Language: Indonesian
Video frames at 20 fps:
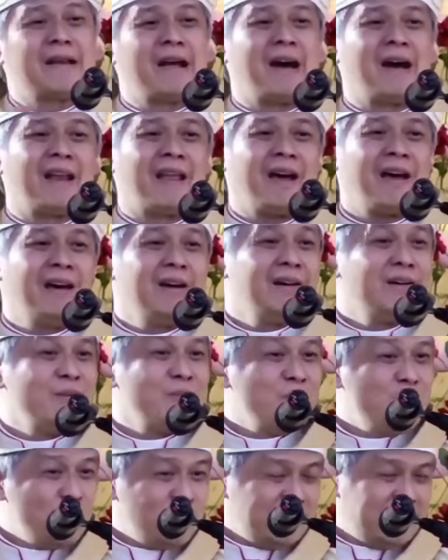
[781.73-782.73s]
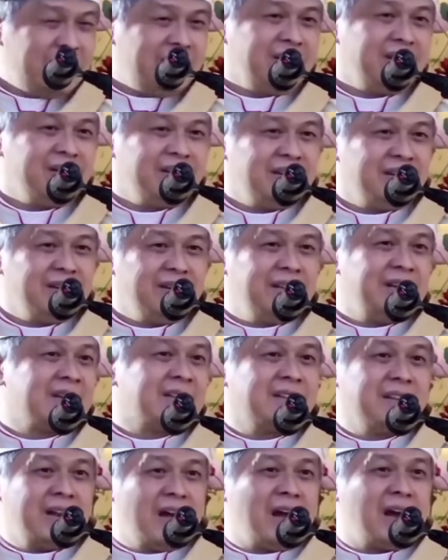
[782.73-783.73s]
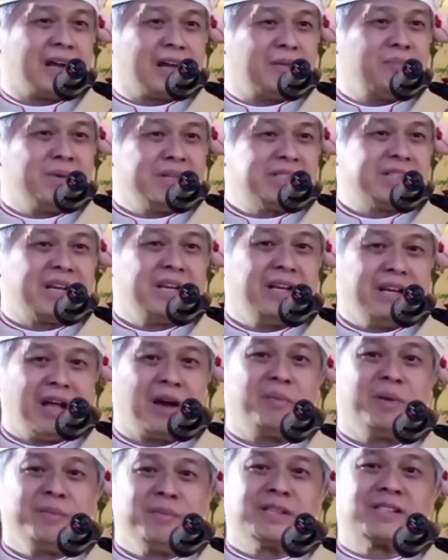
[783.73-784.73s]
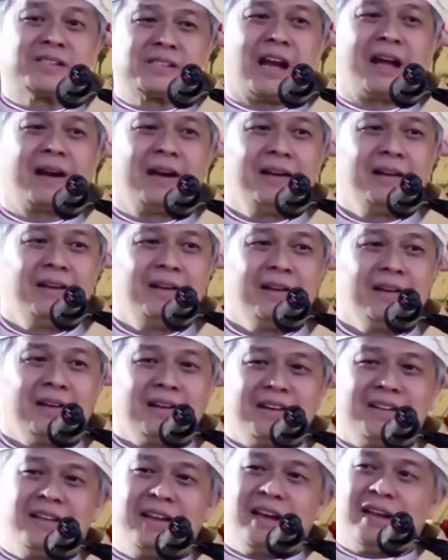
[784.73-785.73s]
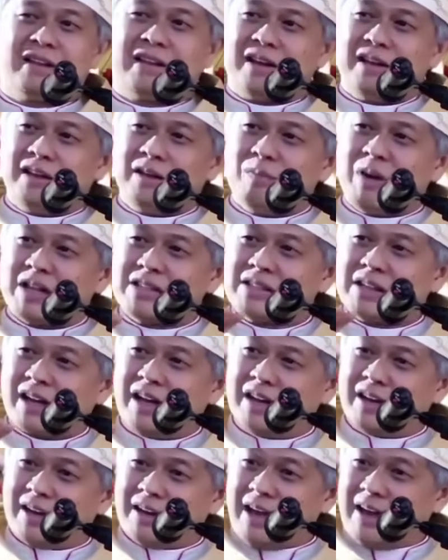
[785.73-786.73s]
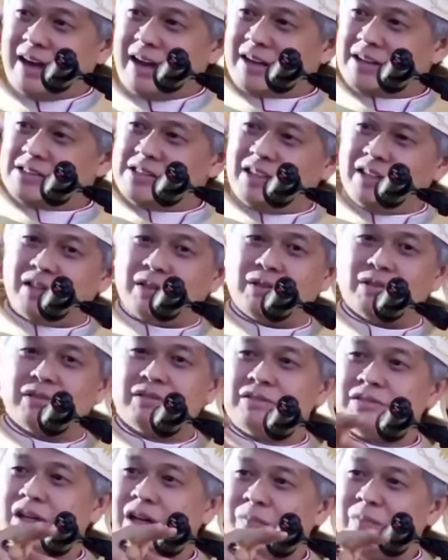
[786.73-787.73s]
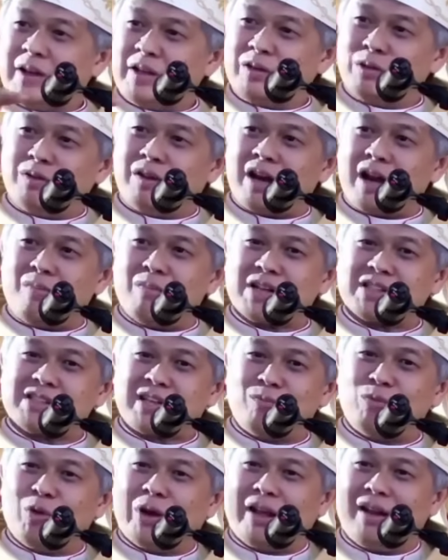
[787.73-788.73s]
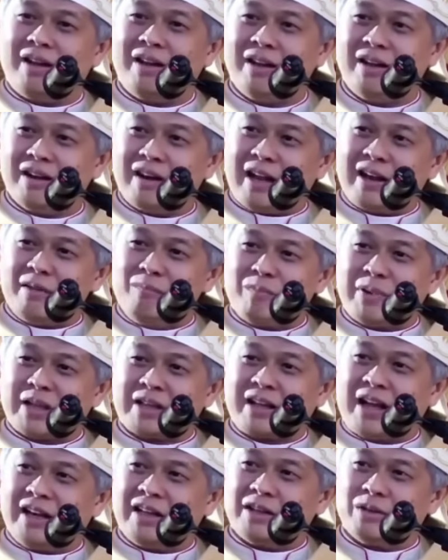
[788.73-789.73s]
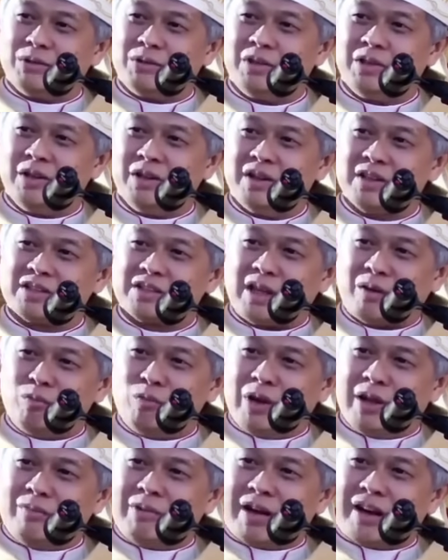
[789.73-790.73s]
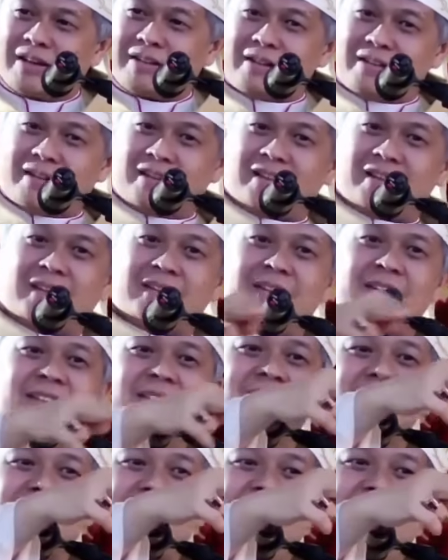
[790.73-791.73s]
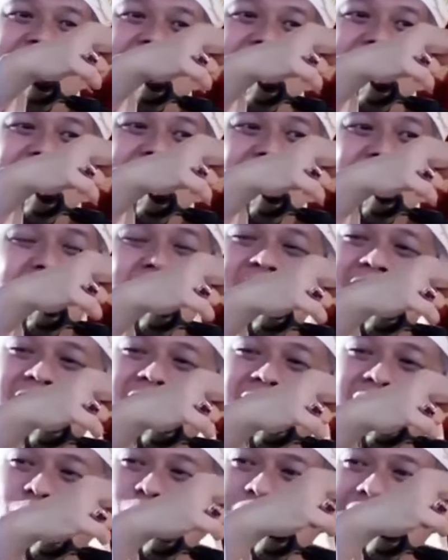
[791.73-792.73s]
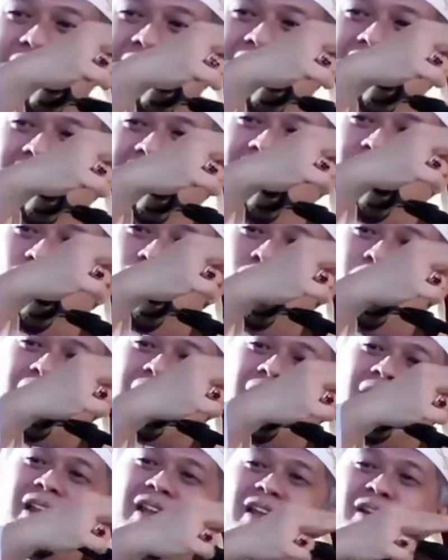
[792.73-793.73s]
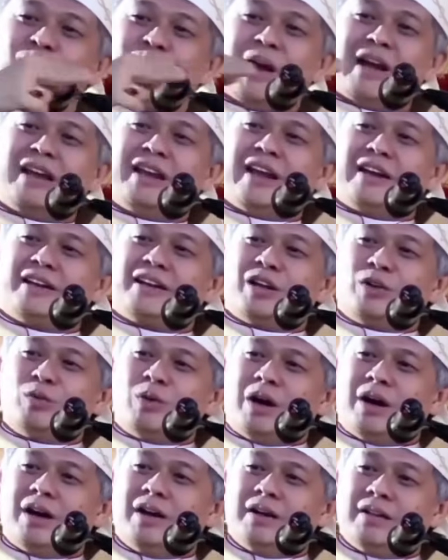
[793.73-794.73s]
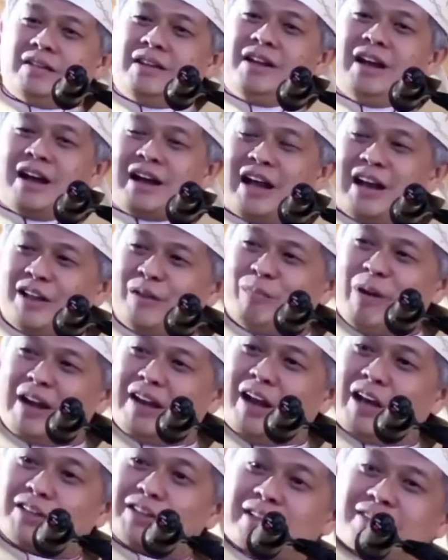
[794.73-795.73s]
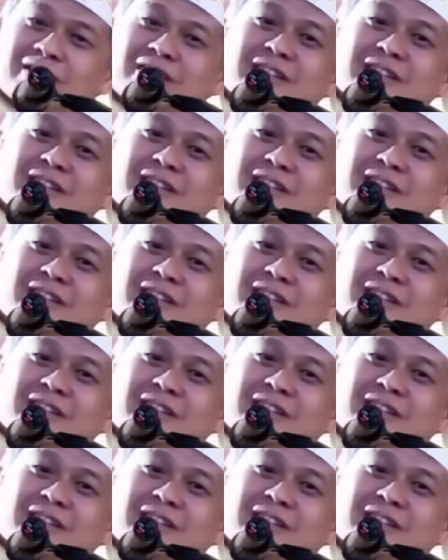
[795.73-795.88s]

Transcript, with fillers: Allah, mungkin ia tidak akan menjadi nabi besar. Ketika tadi dibacakan ada anak kecil tuh, apa itu drama Samuel, lari empat kali tuh. Samuel berarti tet sekali, lalu balik lagi dua kali panggilan kedua, tiga kali panggilan tet